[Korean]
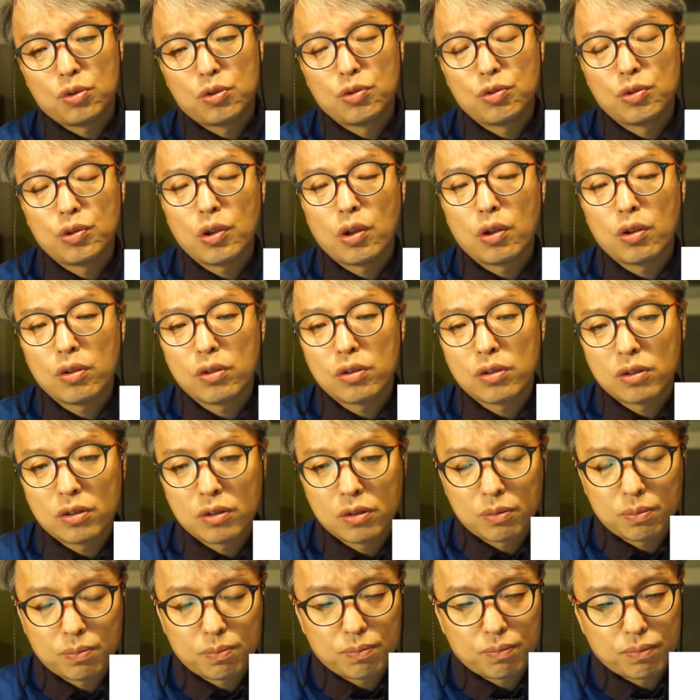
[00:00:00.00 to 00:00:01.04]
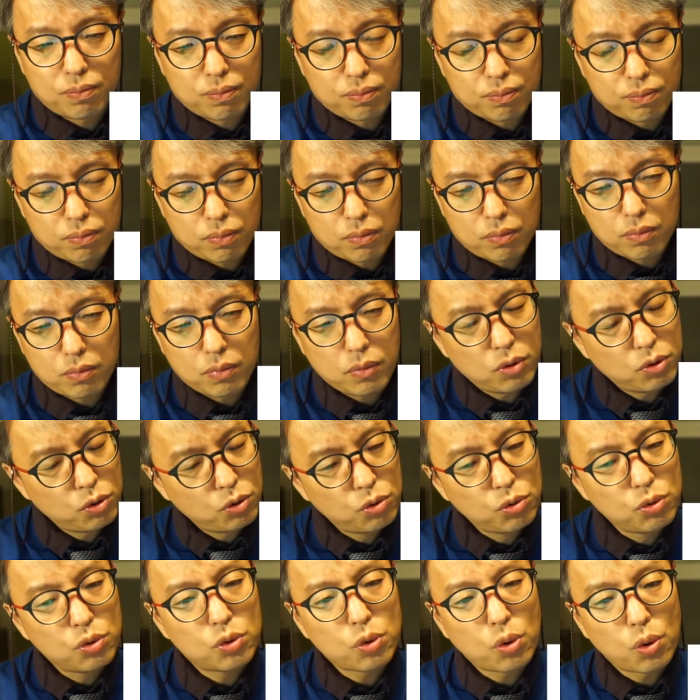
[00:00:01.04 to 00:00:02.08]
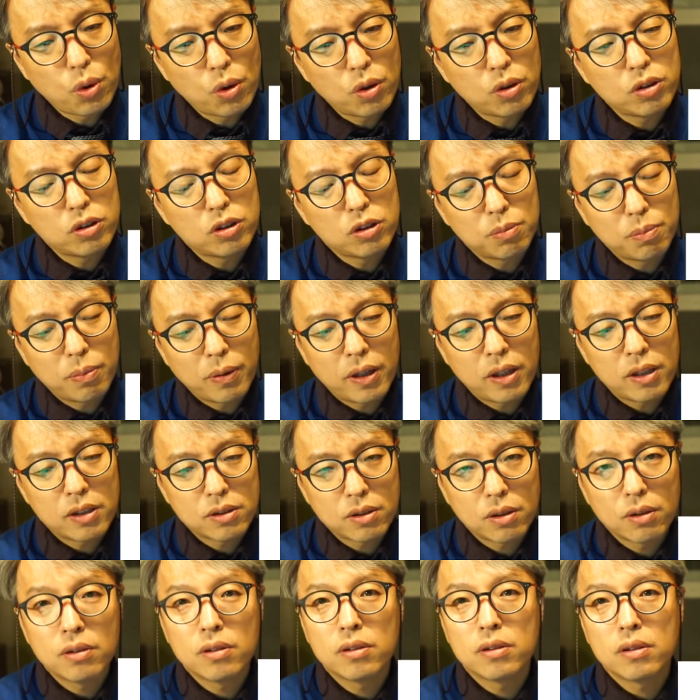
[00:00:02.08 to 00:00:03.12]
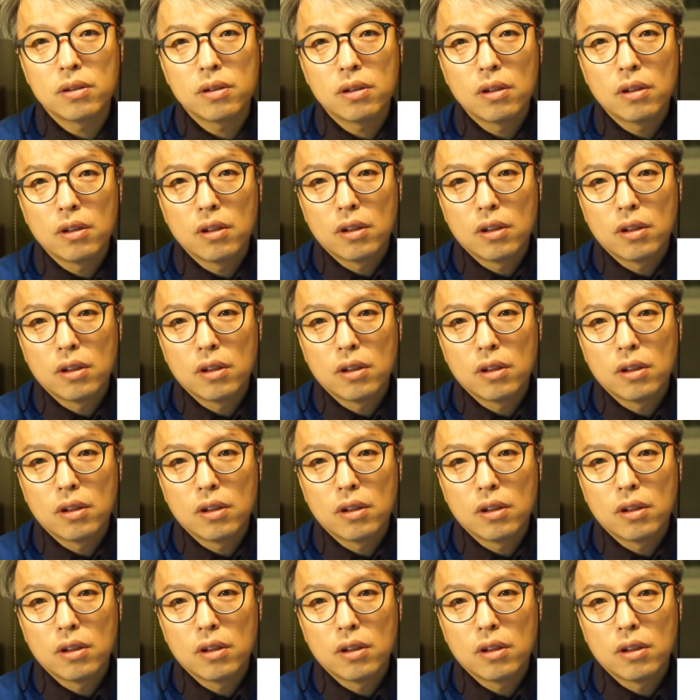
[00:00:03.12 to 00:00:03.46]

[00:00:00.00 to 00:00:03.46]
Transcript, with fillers: 중형급, 뭐 중소형급에서는